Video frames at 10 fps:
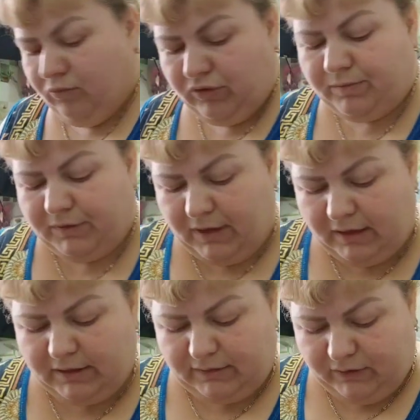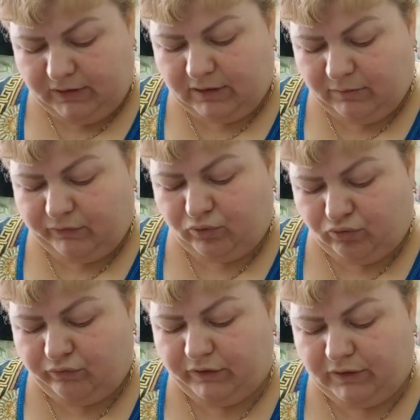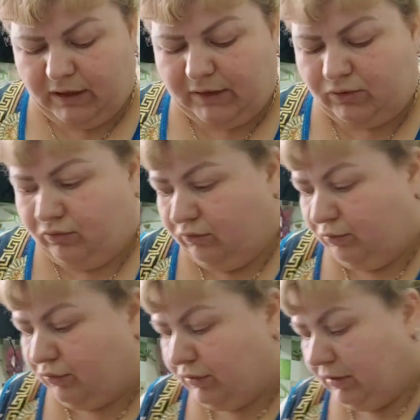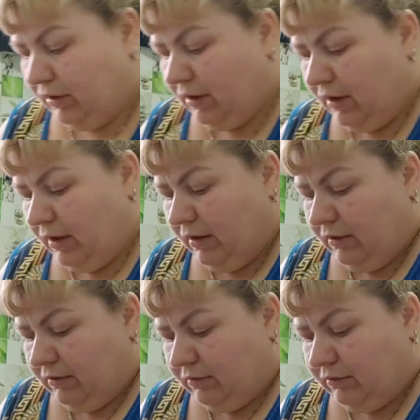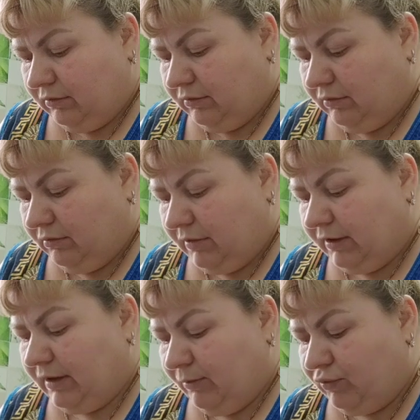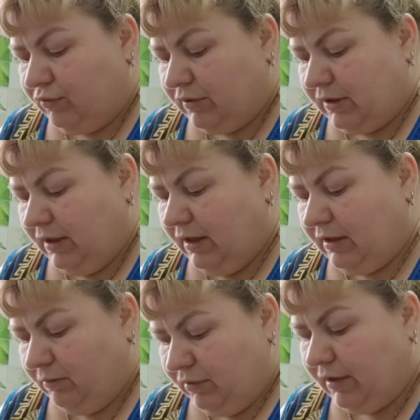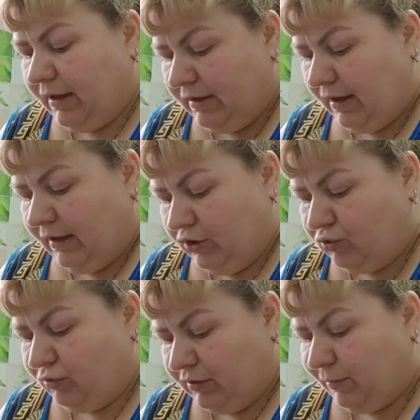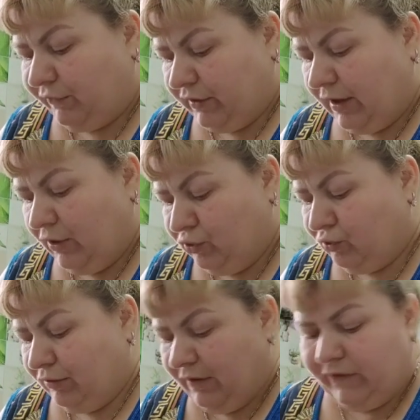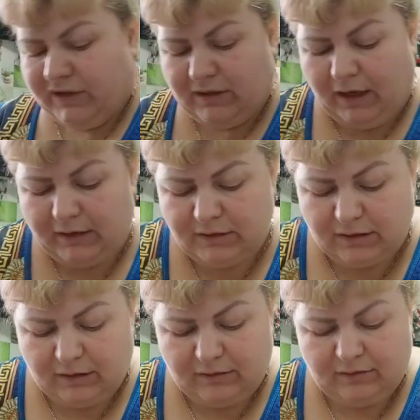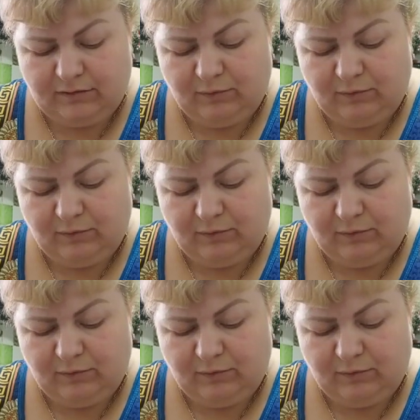Может быть, да, действительно, мы мочевую вентиляцию. Мы просто, э, когда мы сюда заехали, была одна, я еще раз повторяю, еще одна вентиляция.